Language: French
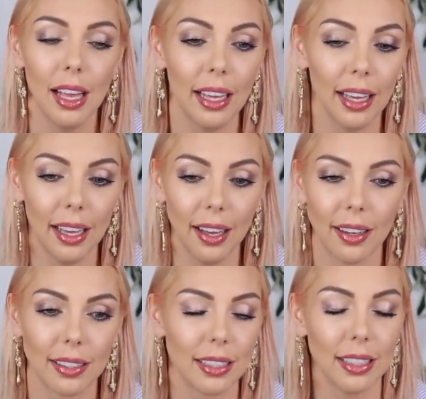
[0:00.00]
Et
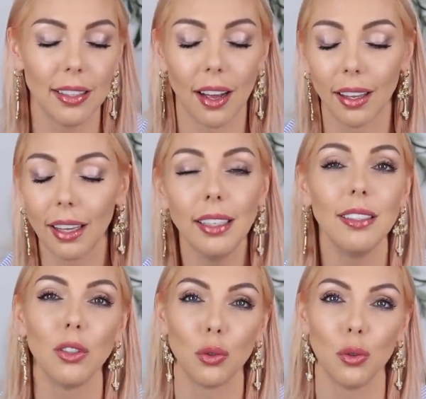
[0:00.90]
euh, c'est d'un
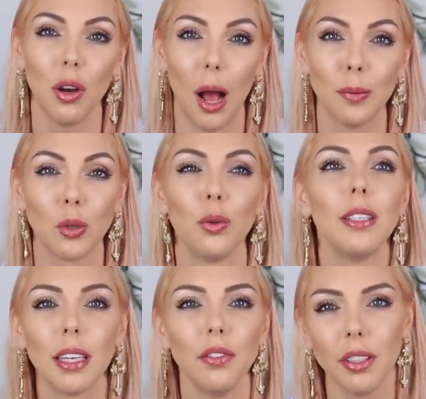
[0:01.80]
ridicule absolu.
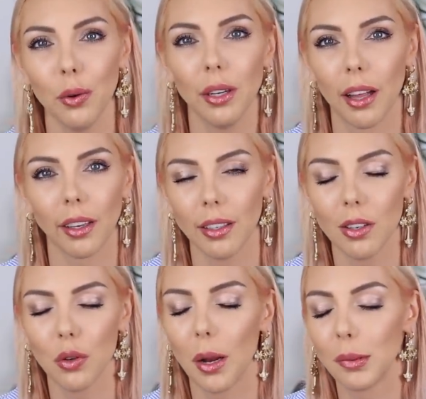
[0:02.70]
Et cette vidéo est d'un
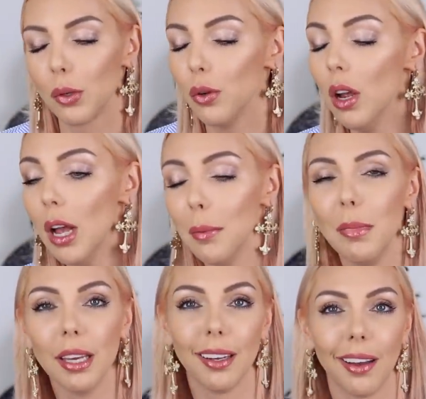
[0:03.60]
ridicule absolu,
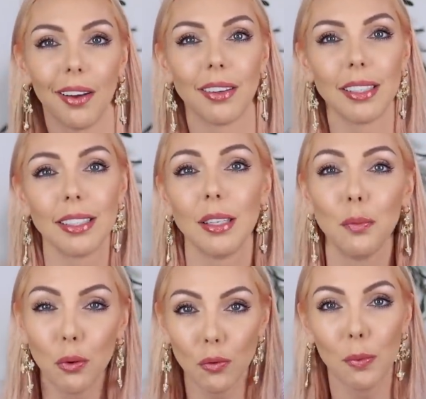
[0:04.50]
mais euh,
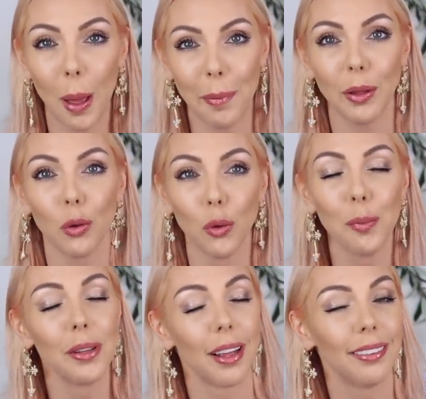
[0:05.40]
c'est pour vous permettre de
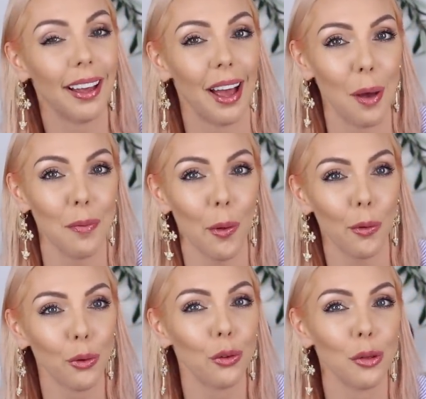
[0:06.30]
peut-être
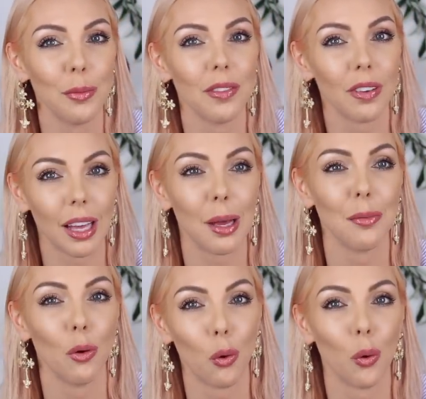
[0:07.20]
apprendre de mes
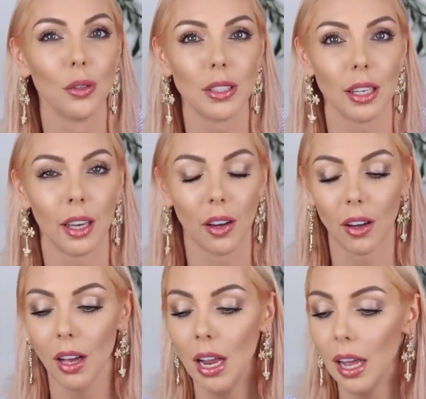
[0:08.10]
vraiment grosses
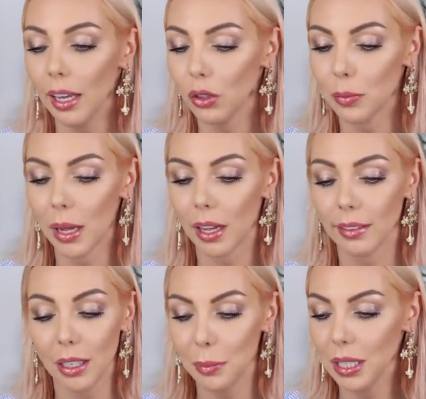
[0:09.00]
erreurs et de ma
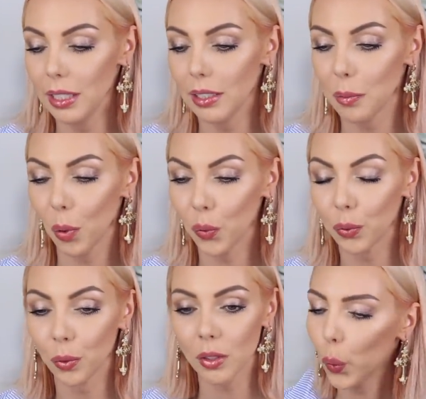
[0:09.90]
débilité
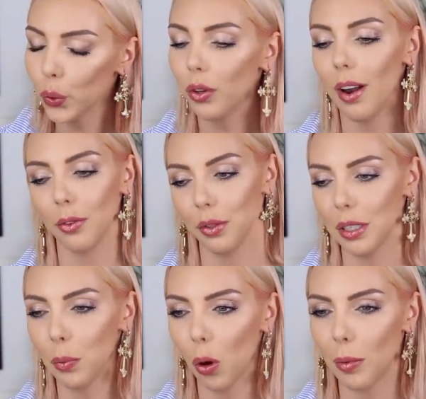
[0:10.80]
profonde. Au-delà de
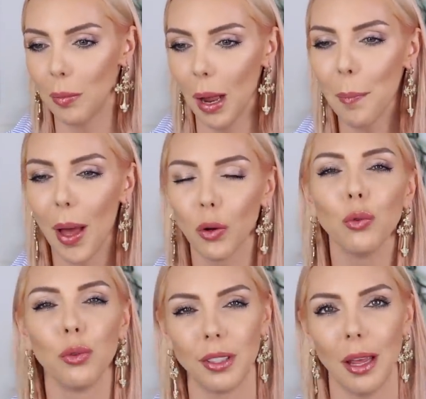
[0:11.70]
ces problèmes-là,
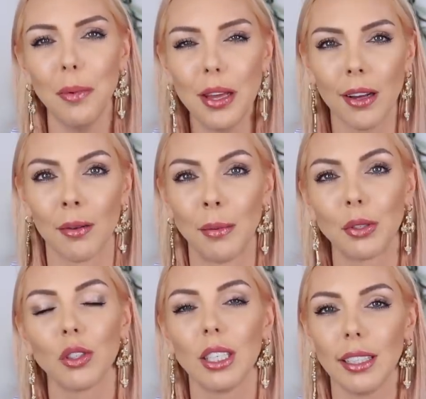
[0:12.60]
parlons du timing quand même,
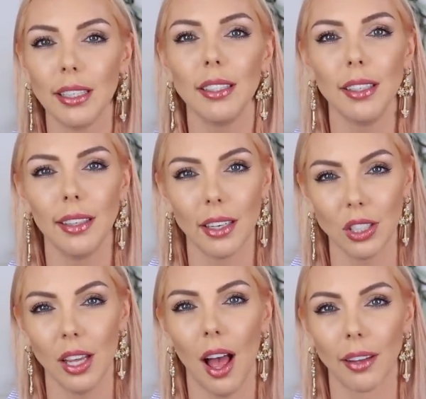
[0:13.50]
parce que j'ai décidé
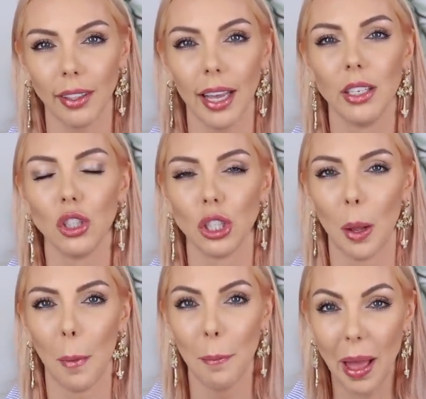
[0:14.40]
d'acheter un trench
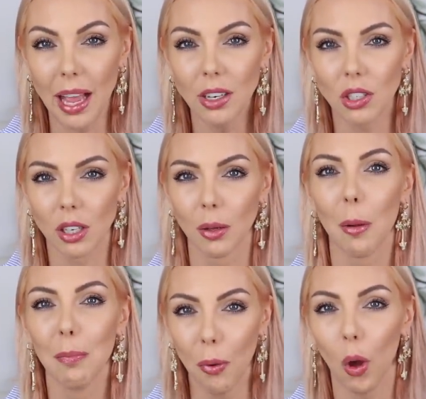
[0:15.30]
beige
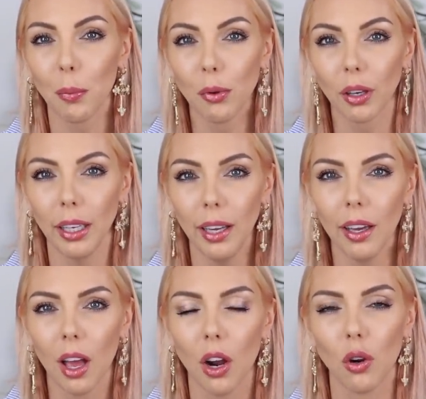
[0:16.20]
Burberry
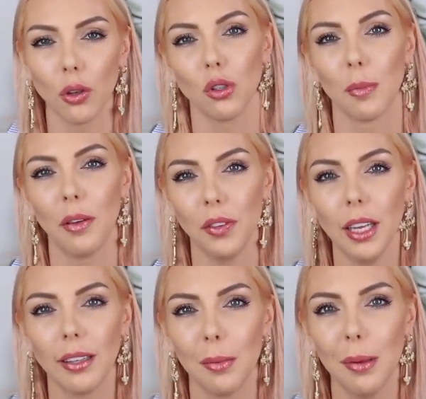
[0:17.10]
lorsque ma
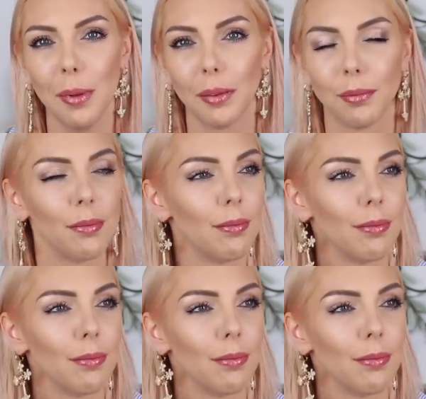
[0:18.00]
fille était bébé